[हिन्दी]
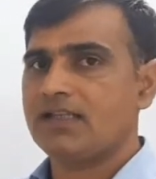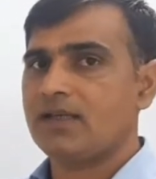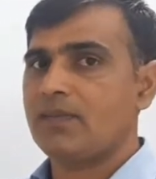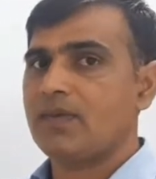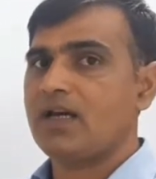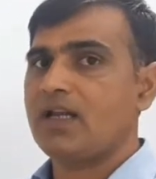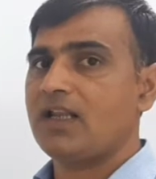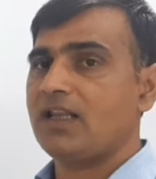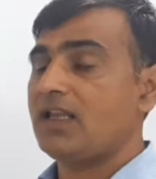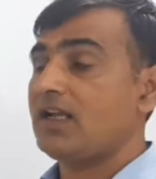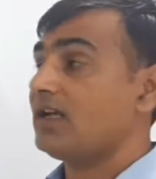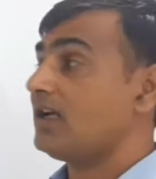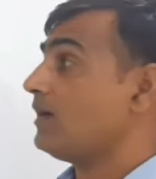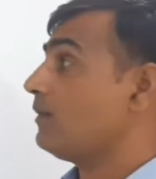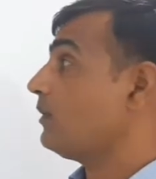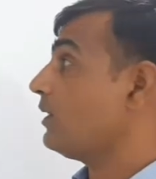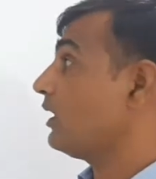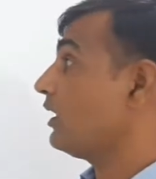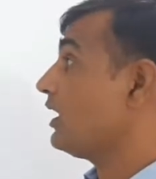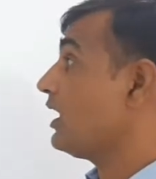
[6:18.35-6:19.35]
समानता का
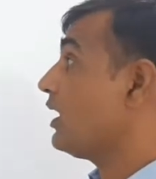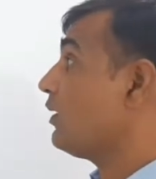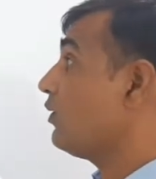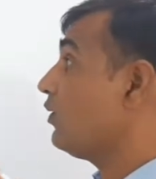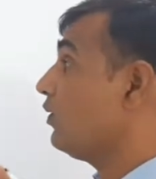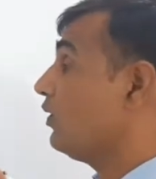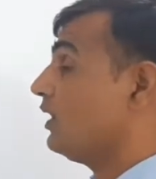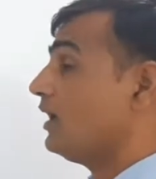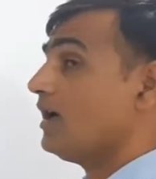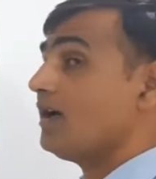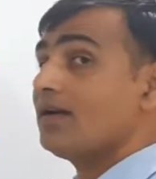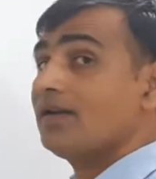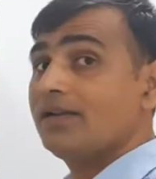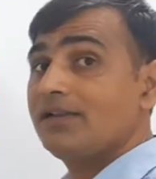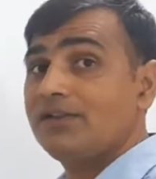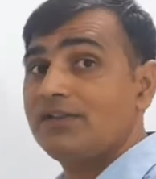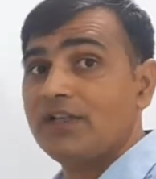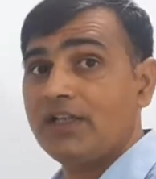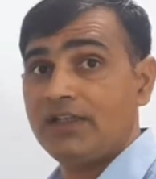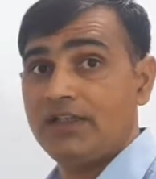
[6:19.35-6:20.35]
बर्ताव होना
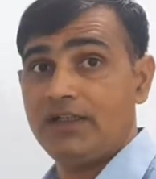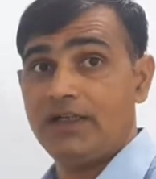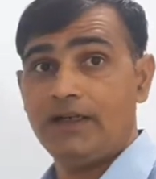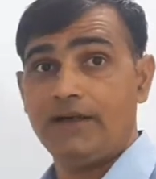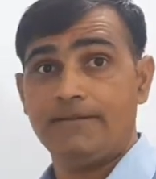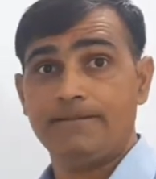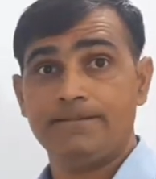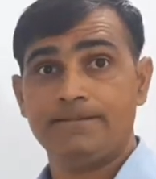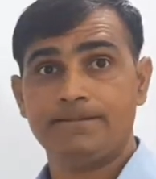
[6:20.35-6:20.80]
चाहिए